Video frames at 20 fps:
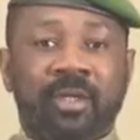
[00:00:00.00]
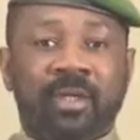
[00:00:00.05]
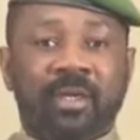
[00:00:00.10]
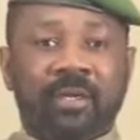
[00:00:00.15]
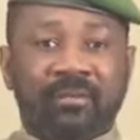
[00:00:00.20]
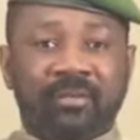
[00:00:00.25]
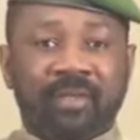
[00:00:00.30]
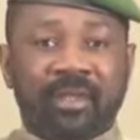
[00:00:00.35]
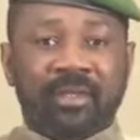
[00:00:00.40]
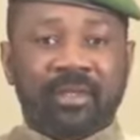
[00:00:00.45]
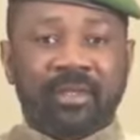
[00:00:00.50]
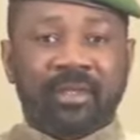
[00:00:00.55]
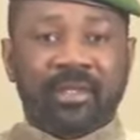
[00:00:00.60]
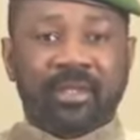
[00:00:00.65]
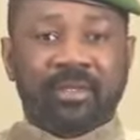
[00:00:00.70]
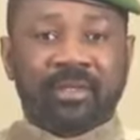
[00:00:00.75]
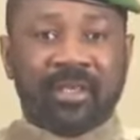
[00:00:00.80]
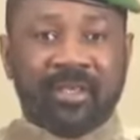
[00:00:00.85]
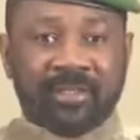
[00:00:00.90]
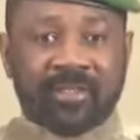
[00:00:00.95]
à la veille de
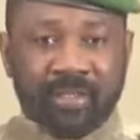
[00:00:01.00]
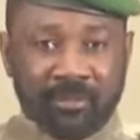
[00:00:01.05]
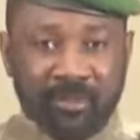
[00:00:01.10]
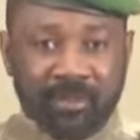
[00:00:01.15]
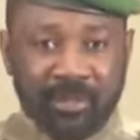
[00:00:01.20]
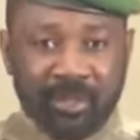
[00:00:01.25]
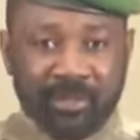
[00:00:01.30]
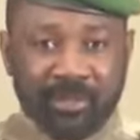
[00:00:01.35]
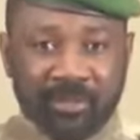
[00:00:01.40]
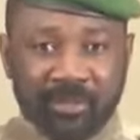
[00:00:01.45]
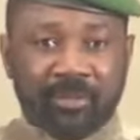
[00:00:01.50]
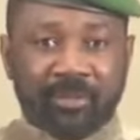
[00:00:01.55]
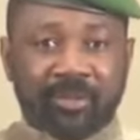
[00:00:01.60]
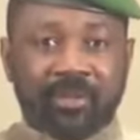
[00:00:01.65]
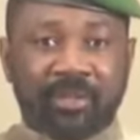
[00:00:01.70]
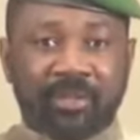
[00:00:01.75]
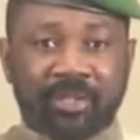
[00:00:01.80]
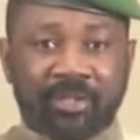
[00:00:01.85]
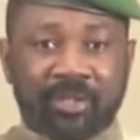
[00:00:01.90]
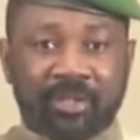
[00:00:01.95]
la,
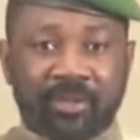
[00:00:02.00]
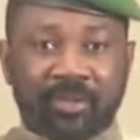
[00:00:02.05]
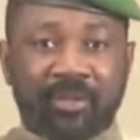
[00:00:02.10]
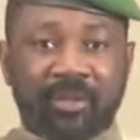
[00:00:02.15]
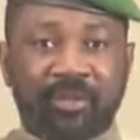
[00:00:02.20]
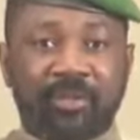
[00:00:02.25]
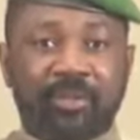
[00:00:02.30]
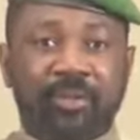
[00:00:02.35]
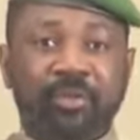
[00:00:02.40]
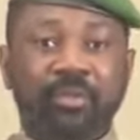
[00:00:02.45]
célébration de l'accession